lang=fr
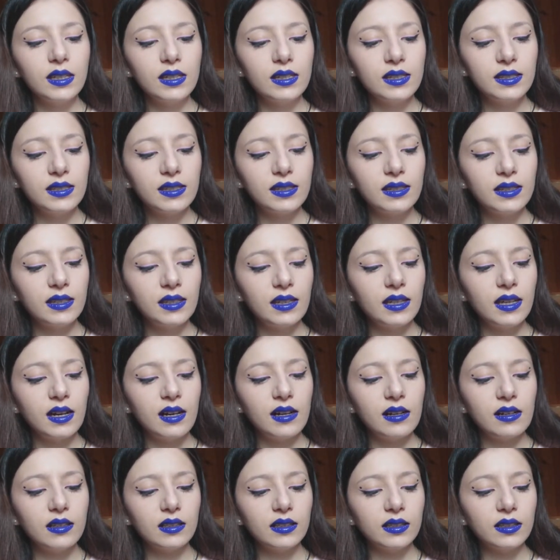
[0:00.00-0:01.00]
Et c'était
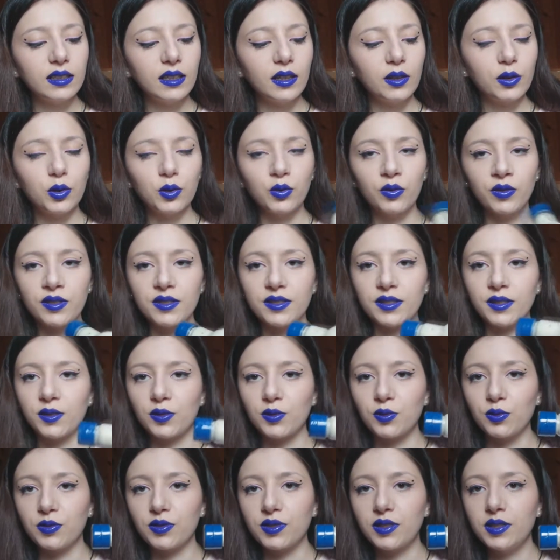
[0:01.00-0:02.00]
à
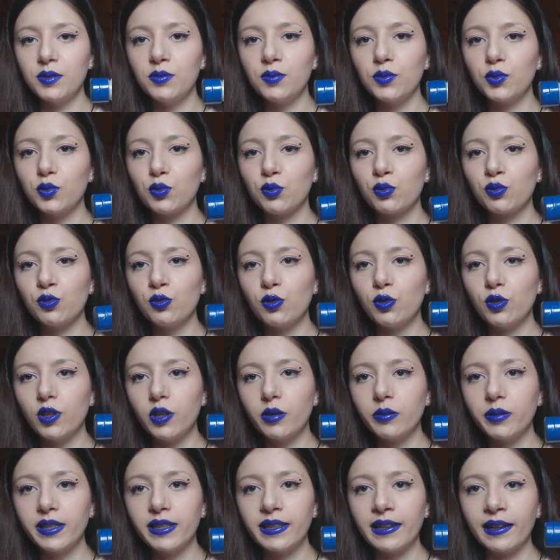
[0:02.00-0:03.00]
85 centimes, toujours
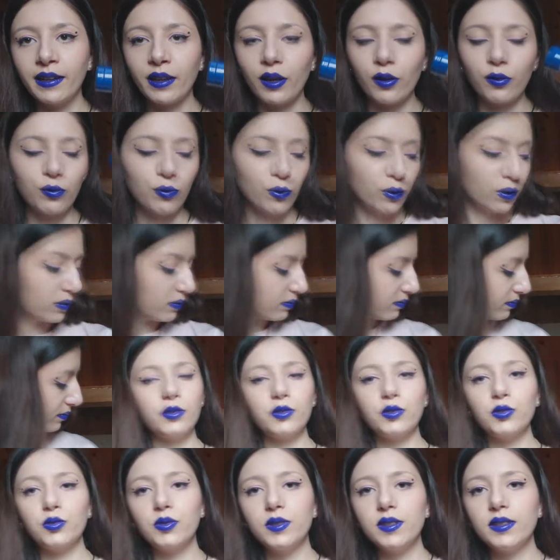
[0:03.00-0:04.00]
comme la dernière fois.
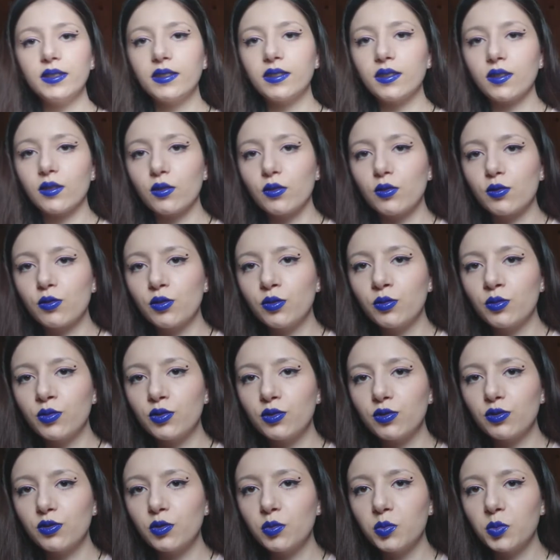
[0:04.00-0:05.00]
Ensuite, je me
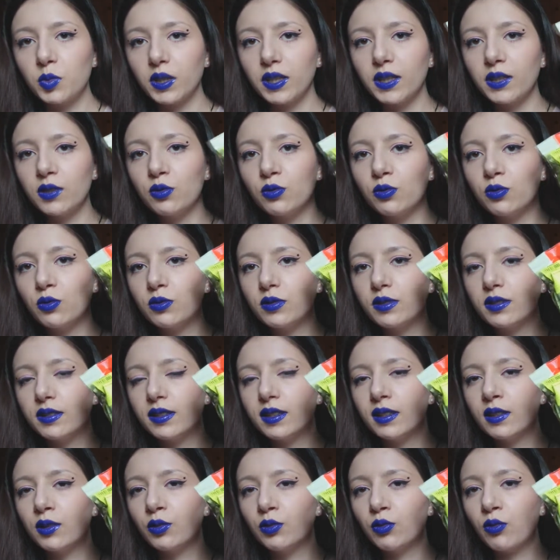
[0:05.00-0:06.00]
suis pris du
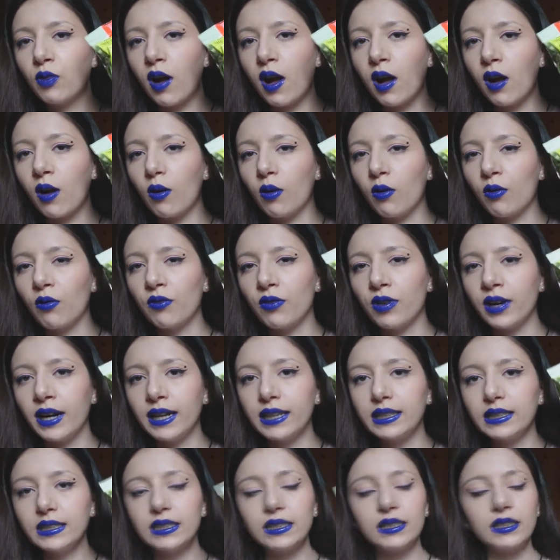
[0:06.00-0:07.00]
thé noir en
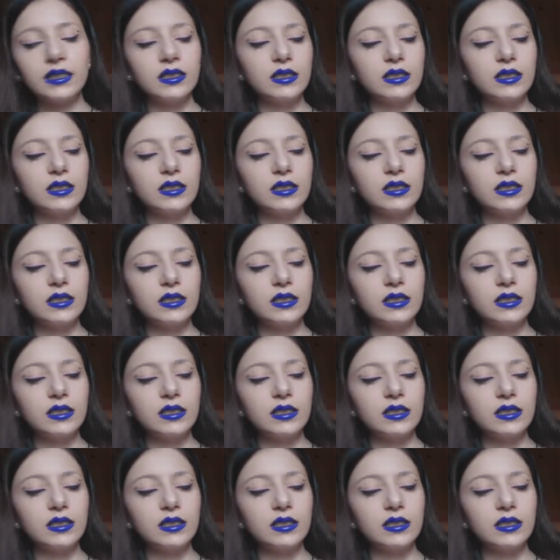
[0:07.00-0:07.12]
vrac.